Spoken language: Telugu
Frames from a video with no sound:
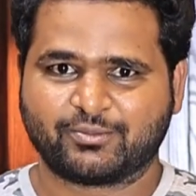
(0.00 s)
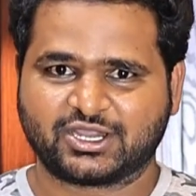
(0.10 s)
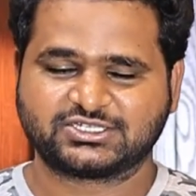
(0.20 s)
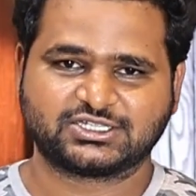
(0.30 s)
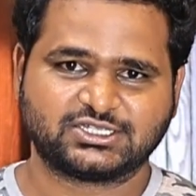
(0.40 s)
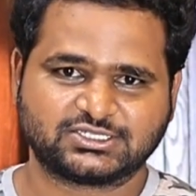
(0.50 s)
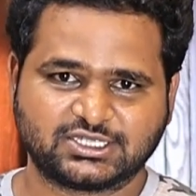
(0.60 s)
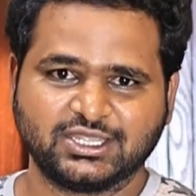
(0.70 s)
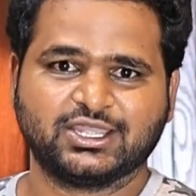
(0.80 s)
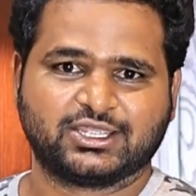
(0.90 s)
పర్చేజ్
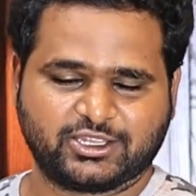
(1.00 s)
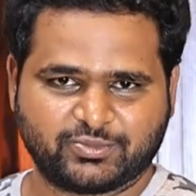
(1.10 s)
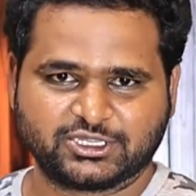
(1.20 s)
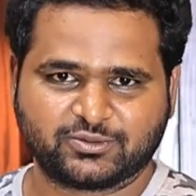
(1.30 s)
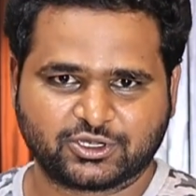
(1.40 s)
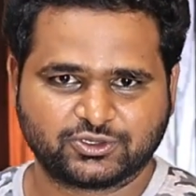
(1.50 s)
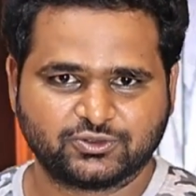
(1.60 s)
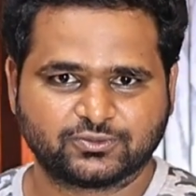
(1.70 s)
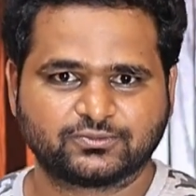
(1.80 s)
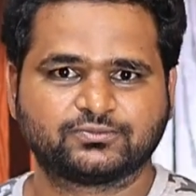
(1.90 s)
చేసి ఇబ్బంది పడొద్దు